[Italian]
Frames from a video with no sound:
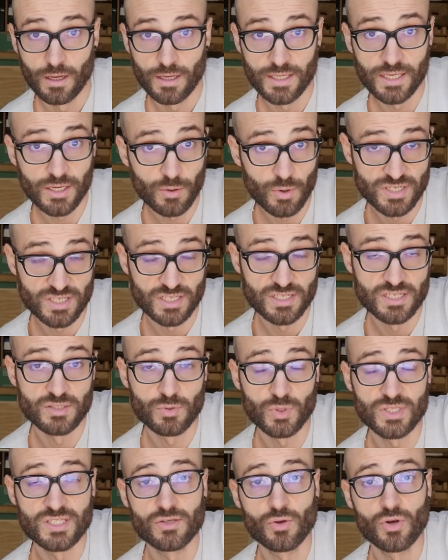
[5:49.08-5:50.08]
In questa
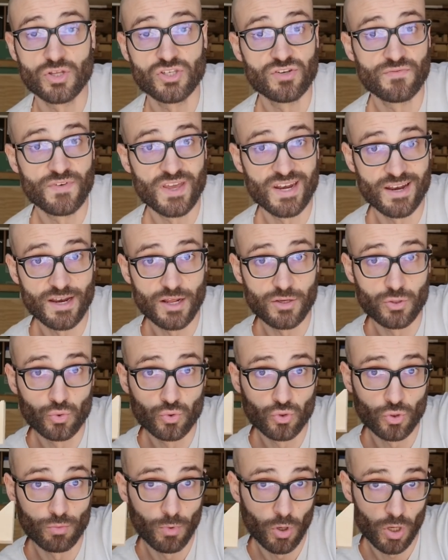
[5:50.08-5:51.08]
situazione ci viene in
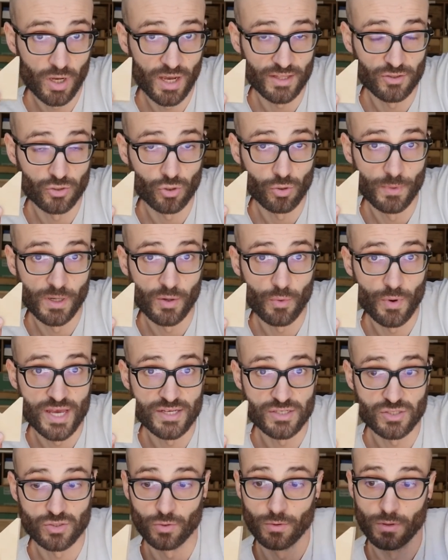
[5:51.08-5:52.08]
aiuto un blocchetto come
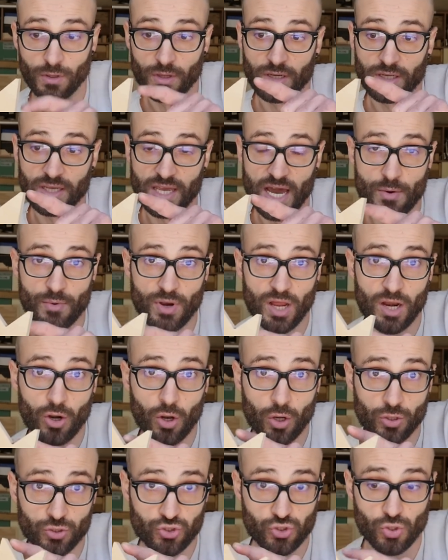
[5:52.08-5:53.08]
questo, che ha un
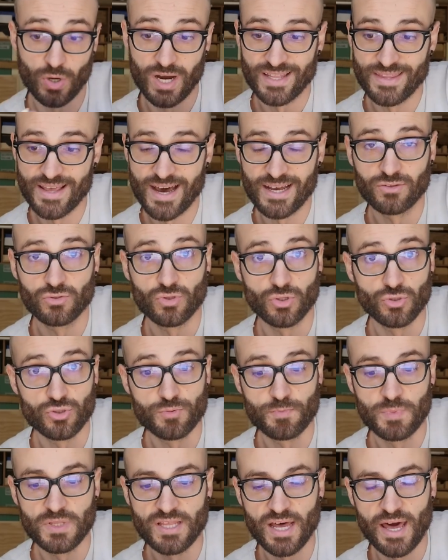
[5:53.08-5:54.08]
alloggio adatto ad
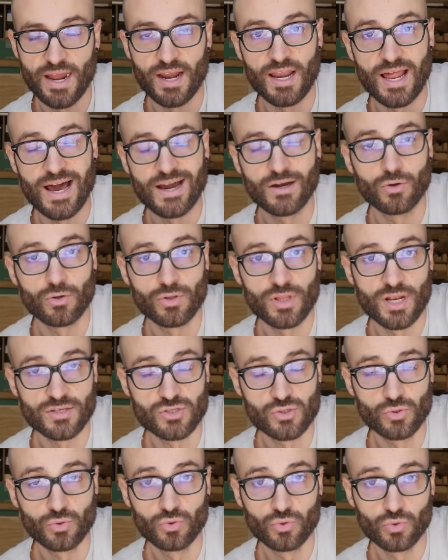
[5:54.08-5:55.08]
ospitare l'angolo della
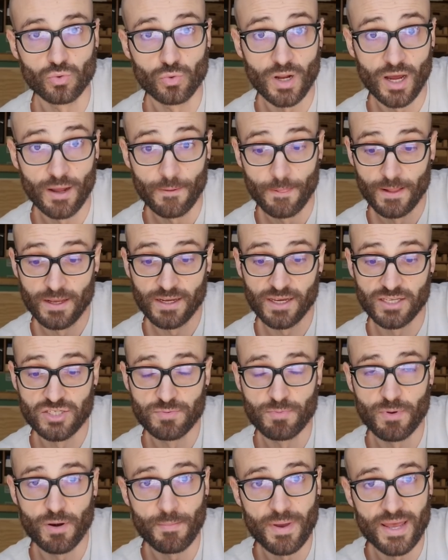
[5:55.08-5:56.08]
struttura, che
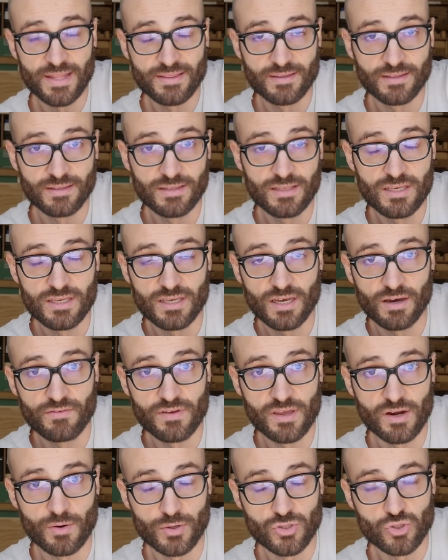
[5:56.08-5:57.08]
ci permette di
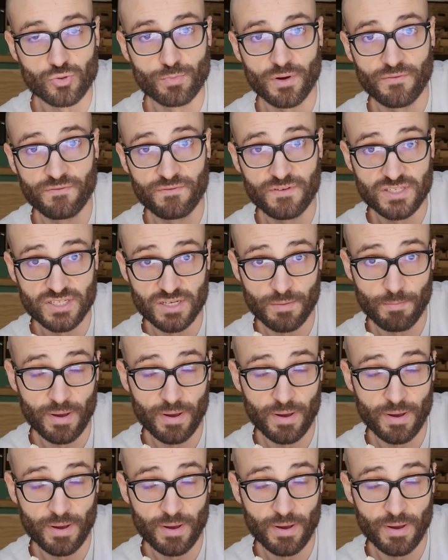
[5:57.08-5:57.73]
avere una superficie